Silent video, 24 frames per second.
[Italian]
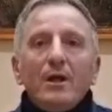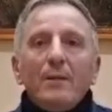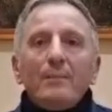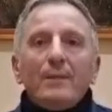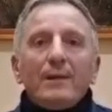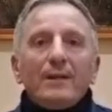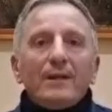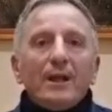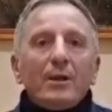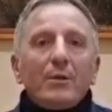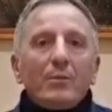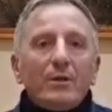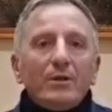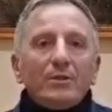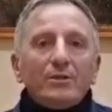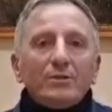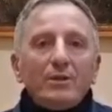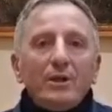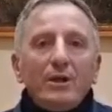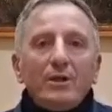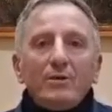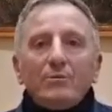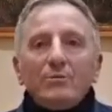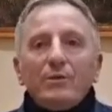perché questo
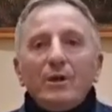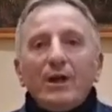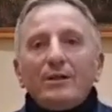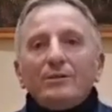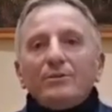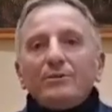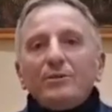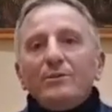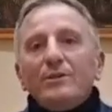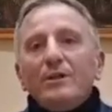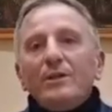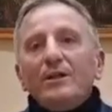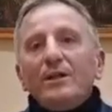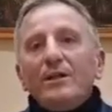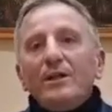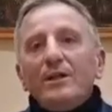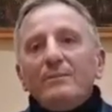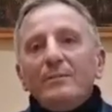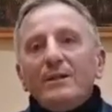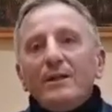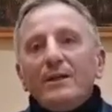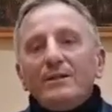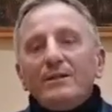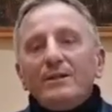è un altro degli
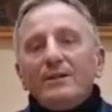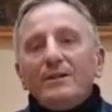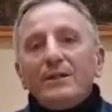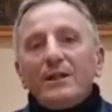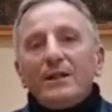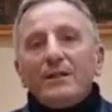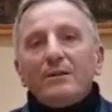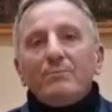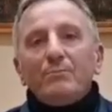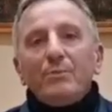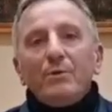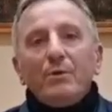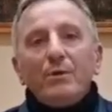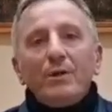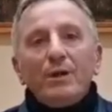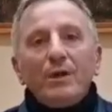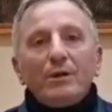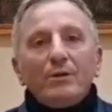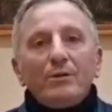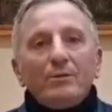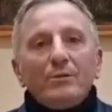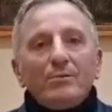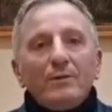elementi che poi hanno